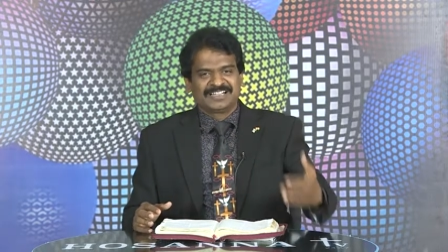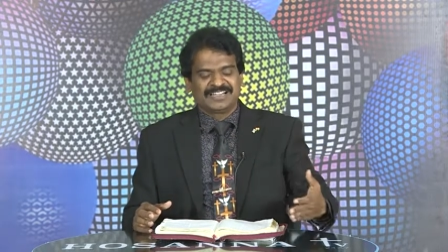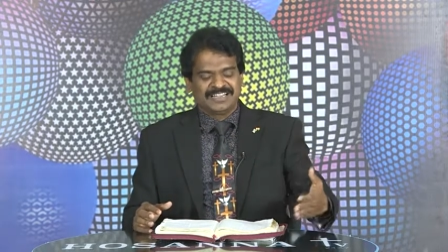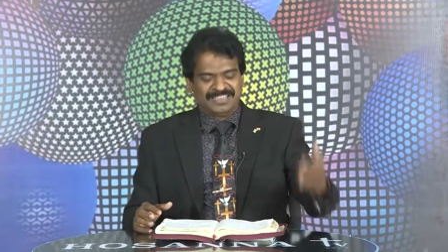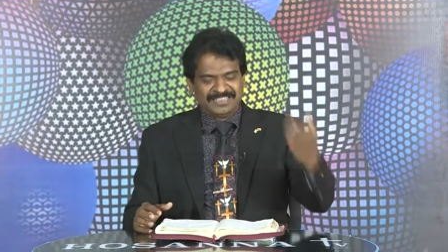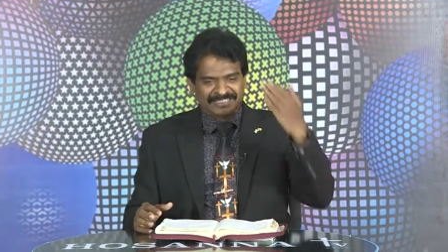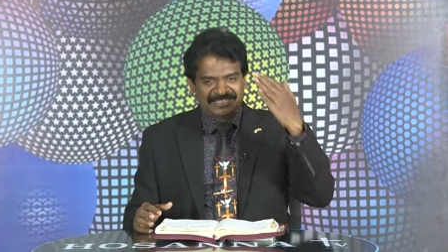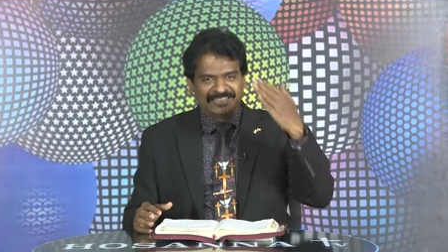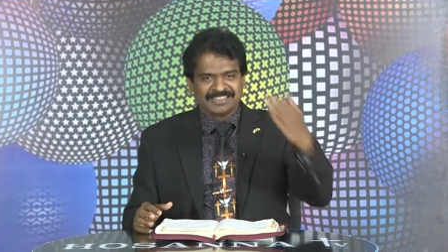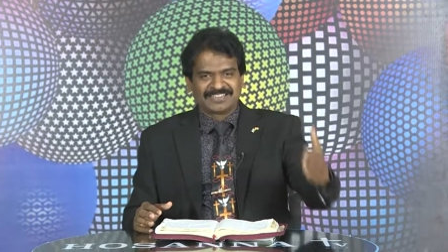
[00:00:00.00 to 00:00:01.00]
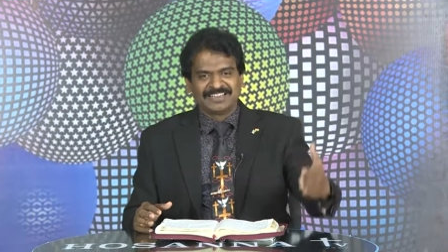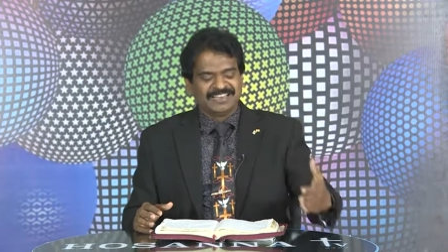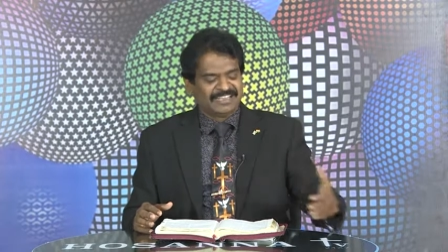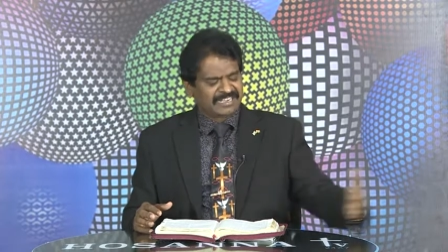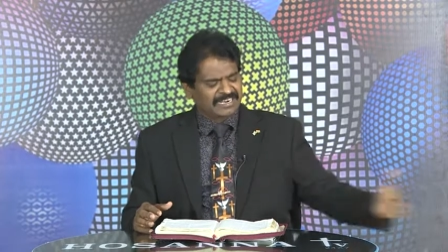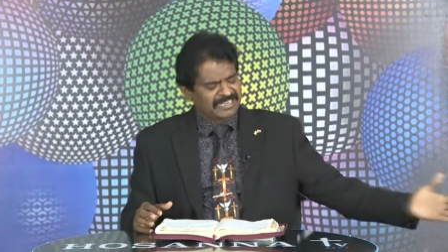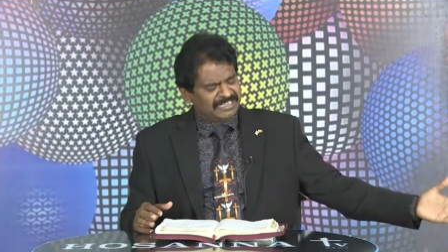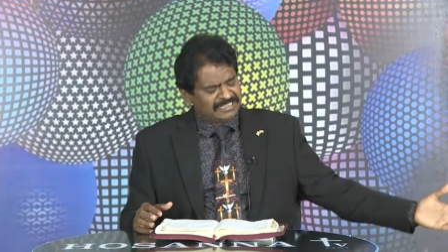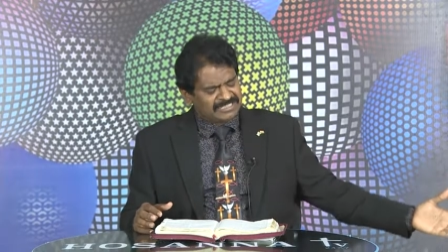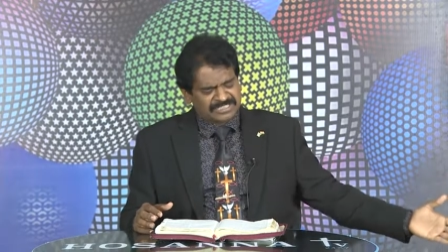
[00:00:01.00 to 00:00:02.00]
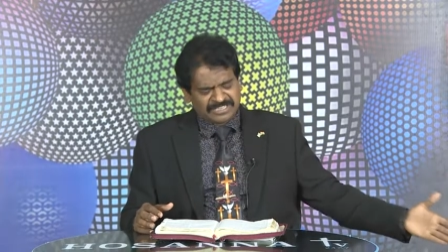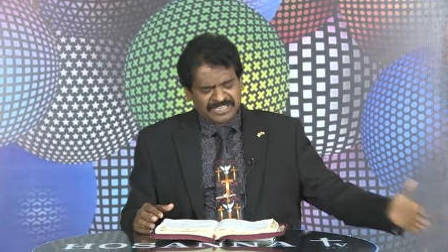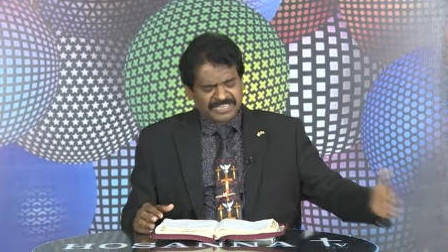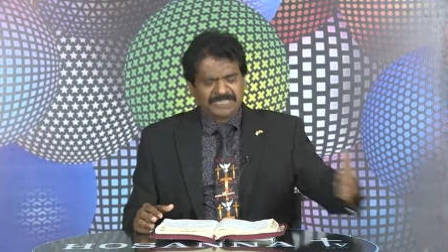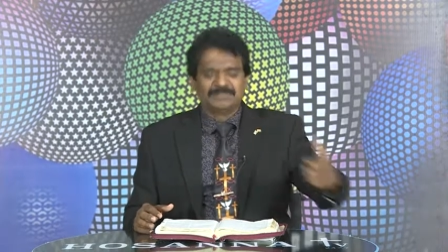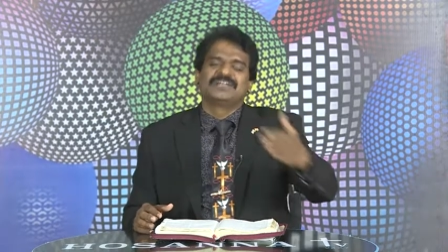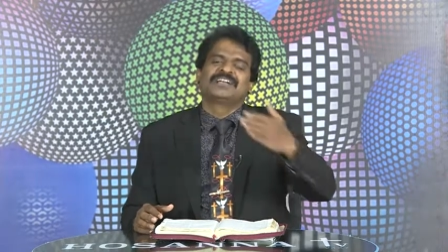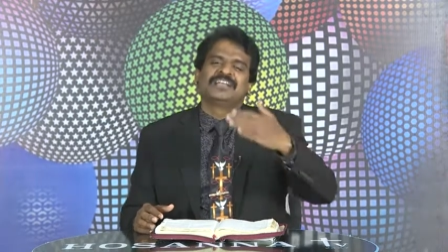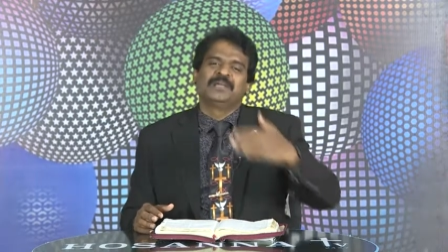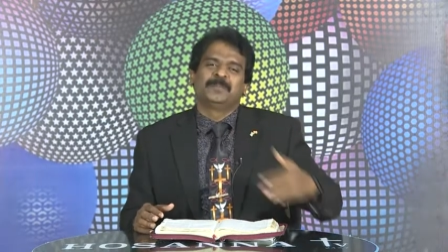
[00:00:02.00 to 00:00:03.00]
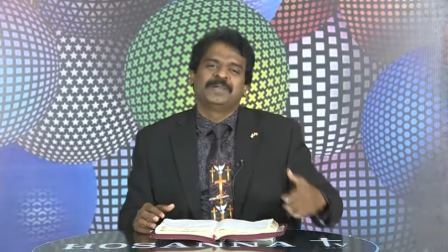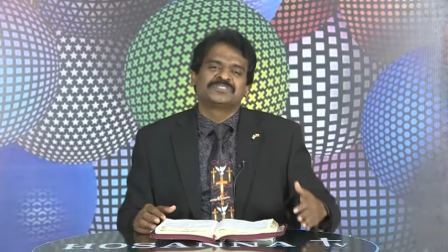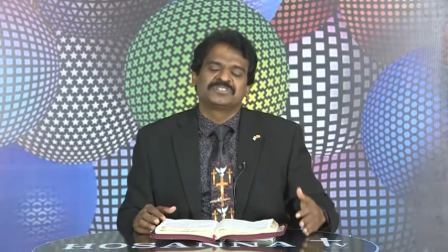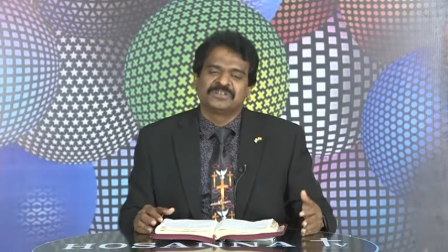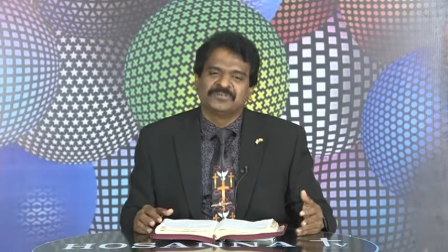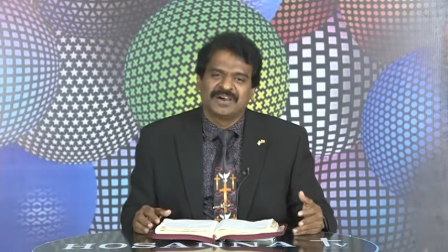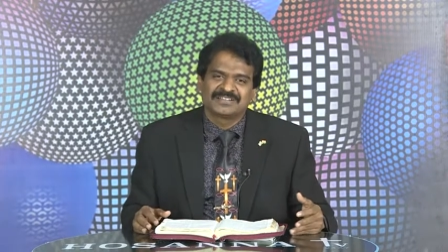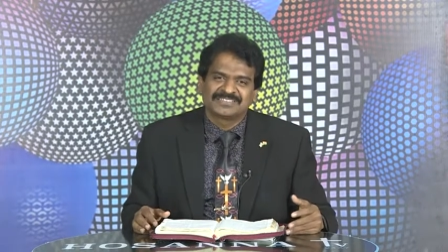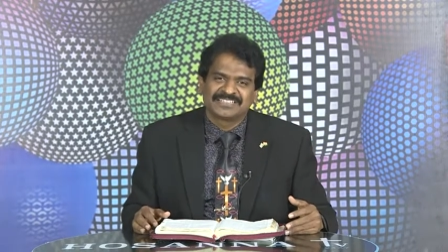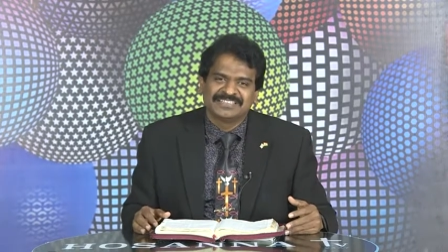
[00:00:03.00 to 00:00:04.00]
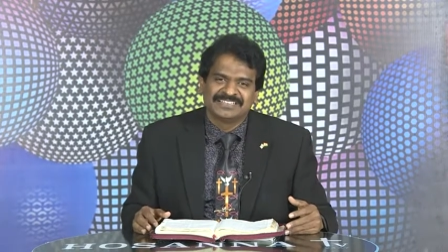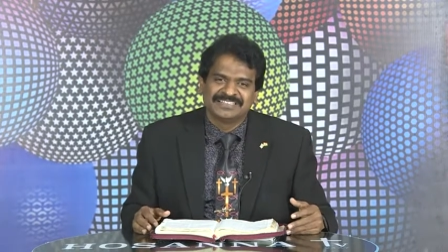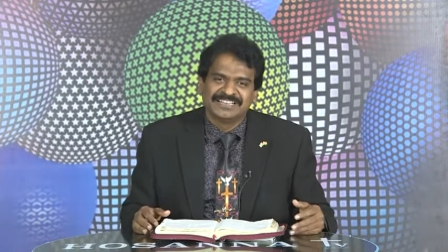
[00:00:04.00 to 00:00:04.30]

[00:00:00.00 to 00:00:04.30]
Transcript: கடைசி நாட்களிலே கடைசி நிமிடங்களிலே பேசின வார்த்தை